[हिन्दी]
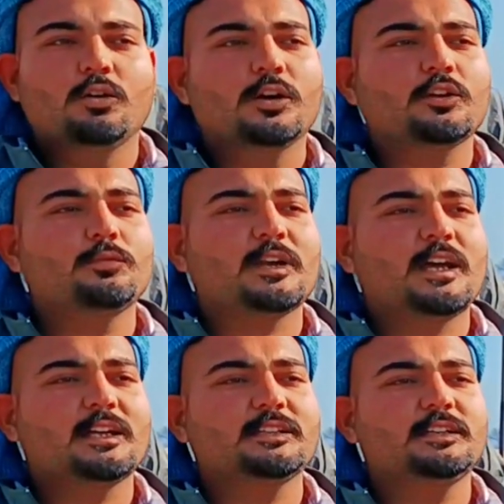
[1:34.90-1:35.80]
घोड़ी की उम्र
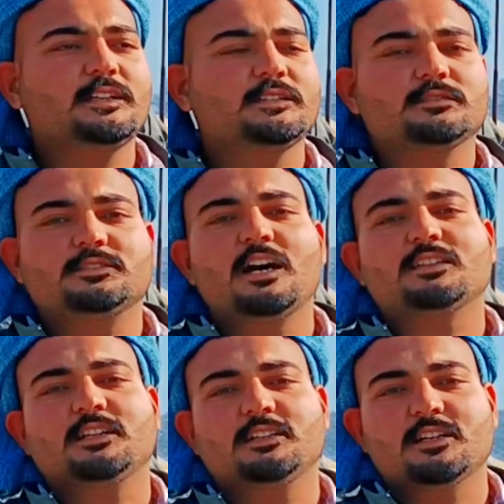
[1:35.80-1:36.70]
है जी चार
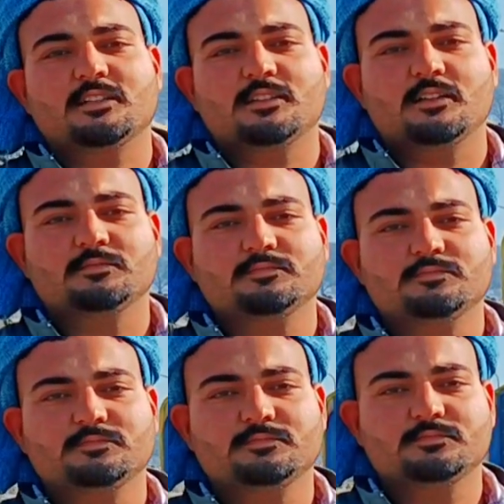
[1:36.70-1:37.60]
साढ़े चार चार
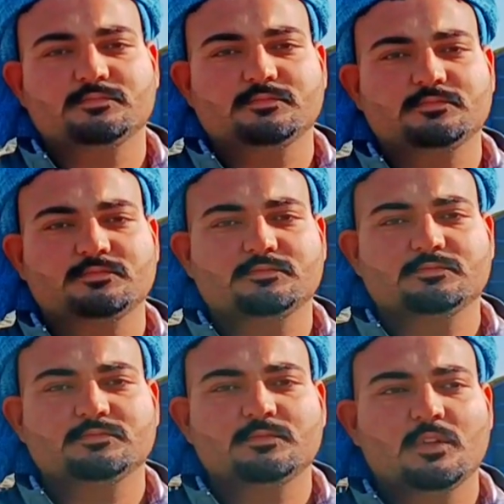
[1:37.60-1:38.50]
साढ़े चार कौन
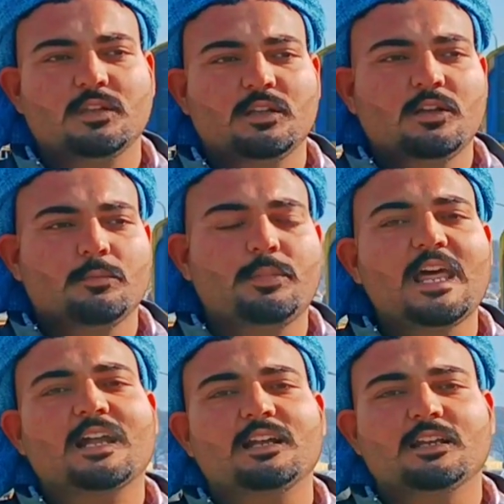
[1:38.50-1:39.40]
सा कलर है उसका
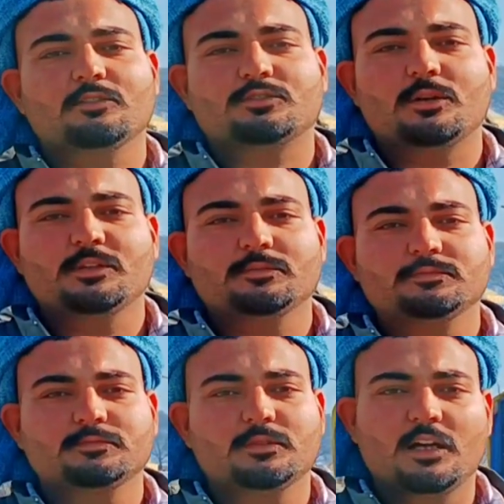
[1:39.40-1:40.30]
ब्लैक कलर है ब्लैक
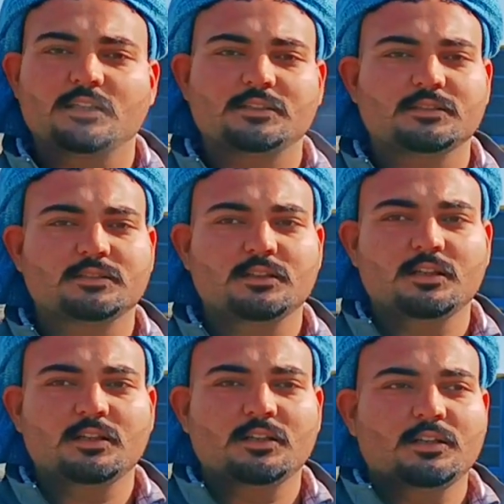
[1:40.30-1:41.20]
कलर है क्या रेट कर रहे
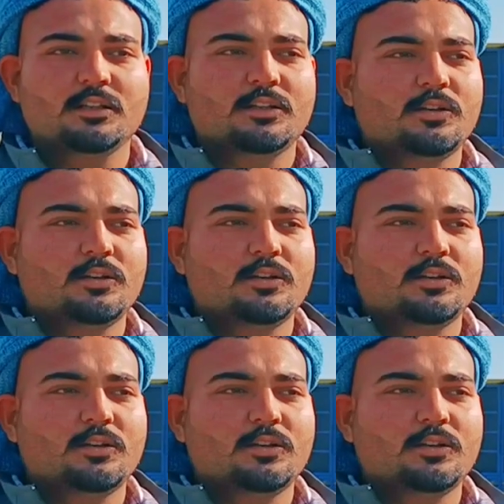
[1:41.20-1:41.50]
हो उसकी